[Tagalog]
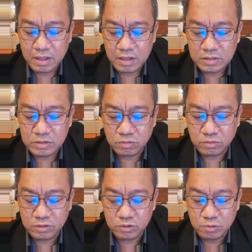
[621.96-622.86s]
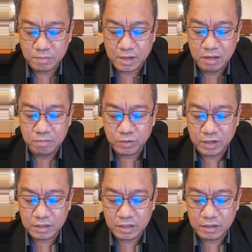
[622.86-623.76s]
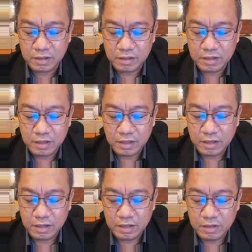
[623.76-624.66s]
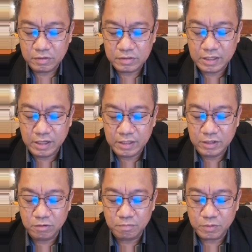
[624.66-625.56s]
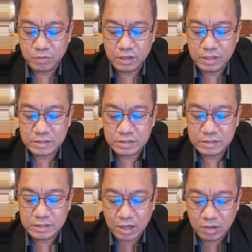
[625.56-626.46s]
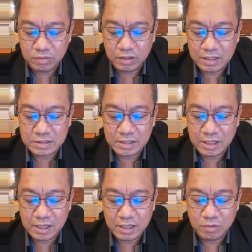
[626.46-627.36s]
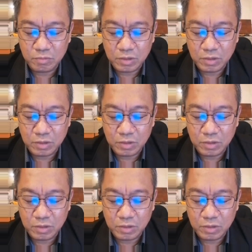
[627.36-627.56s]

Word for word: So kung sumahin po natin, no, si Gideon po is down less than 1%